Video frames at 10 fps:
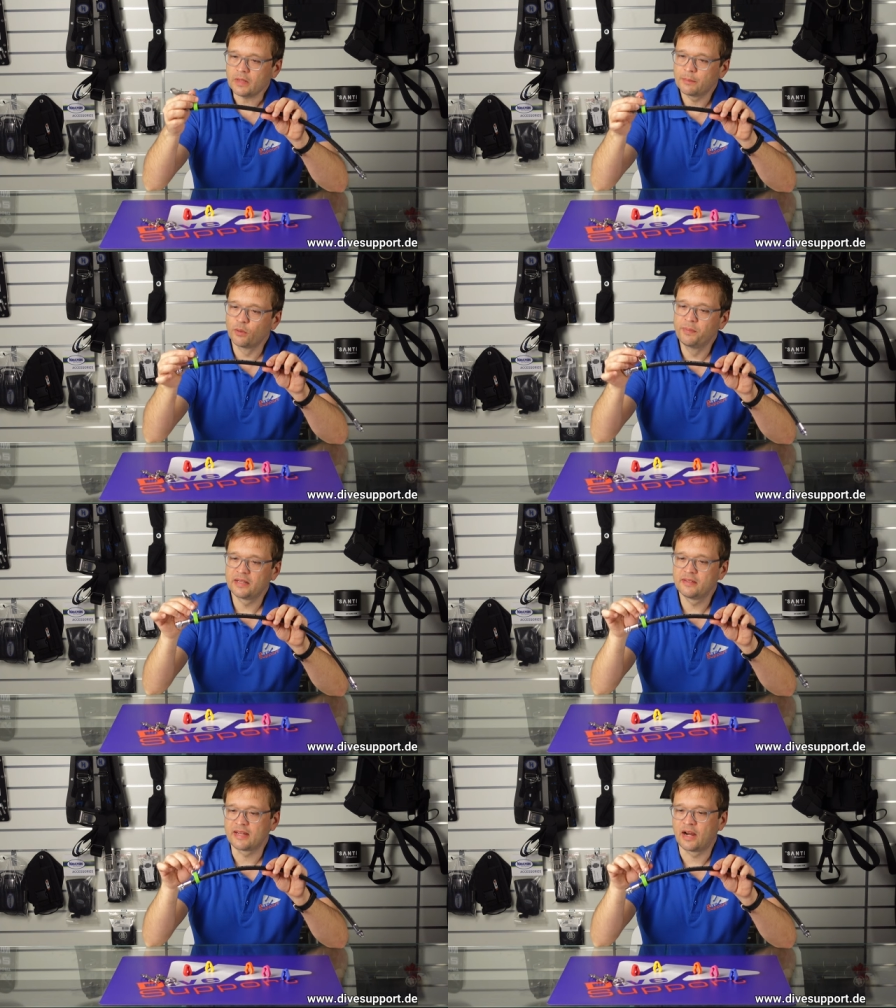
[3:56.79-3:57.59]

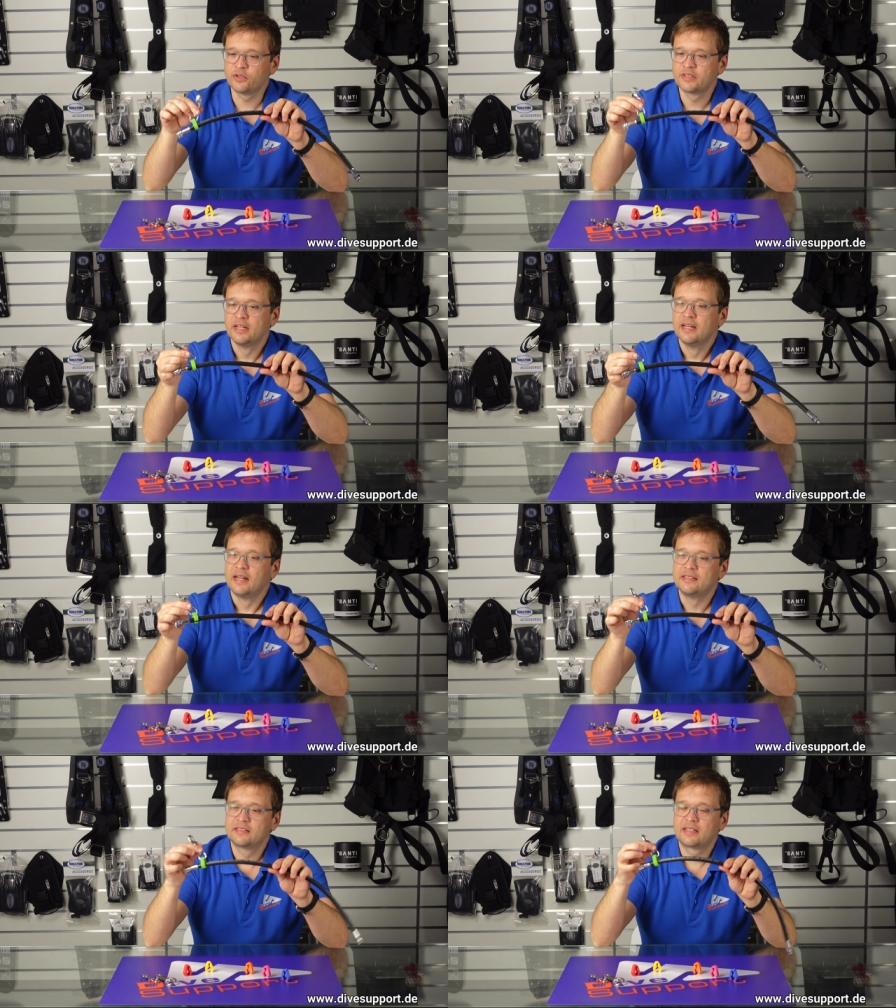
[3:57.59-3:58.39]
Probiert es aus,
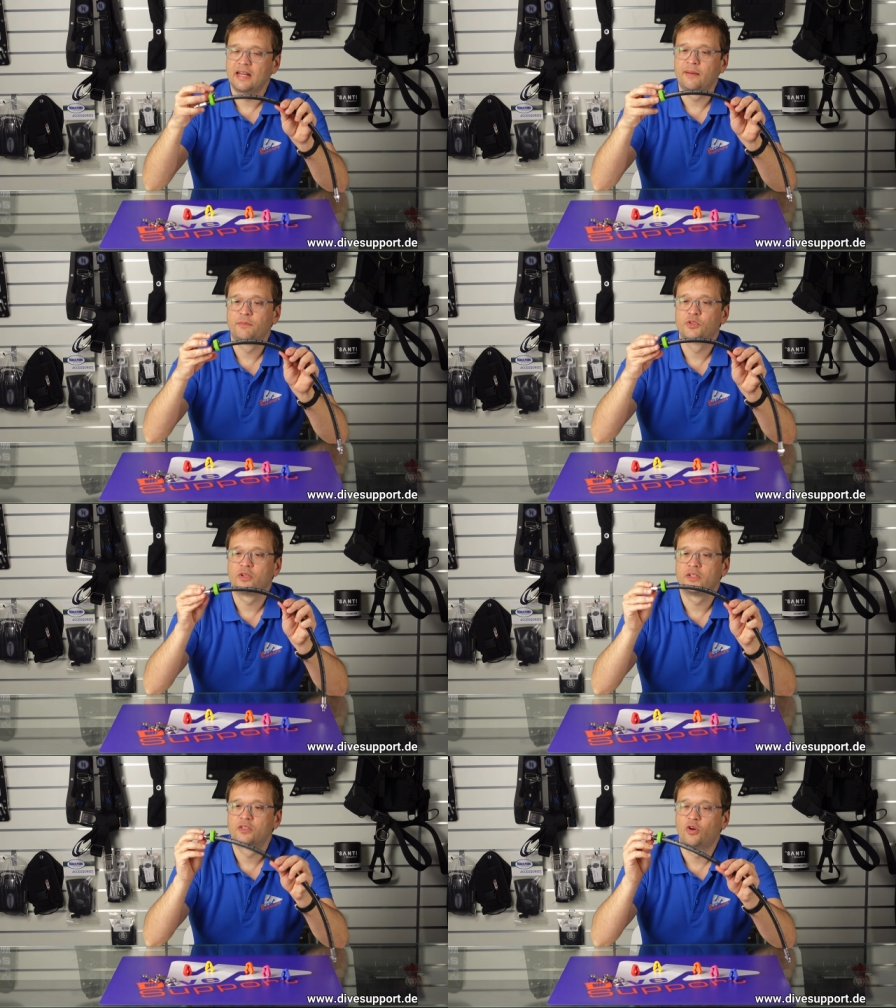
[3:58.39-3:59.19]
es ist keine besonders